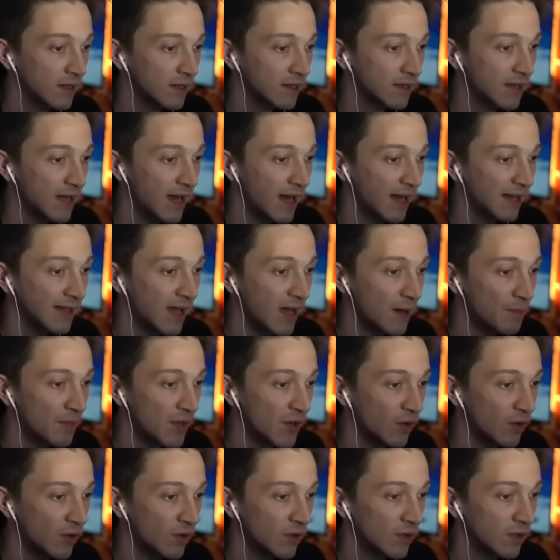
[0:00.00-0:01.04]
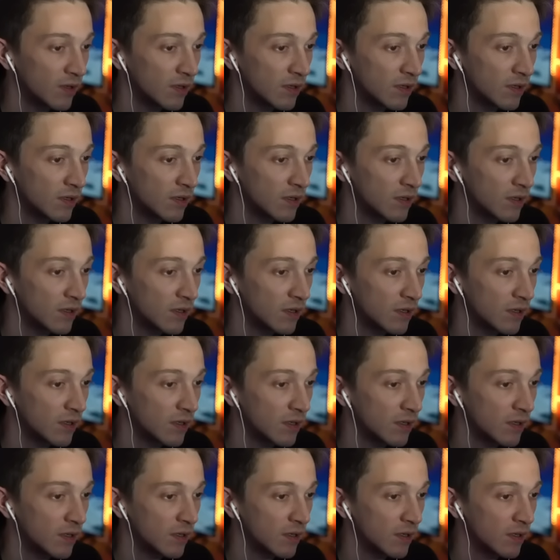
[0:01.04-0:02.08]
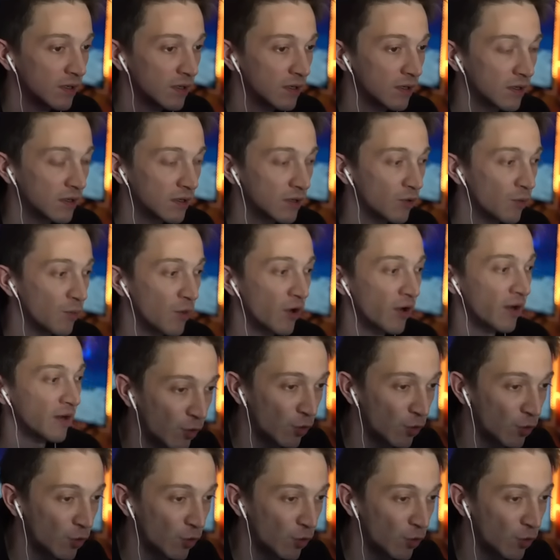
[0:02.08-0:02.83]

Dai, dammelo. Non muore.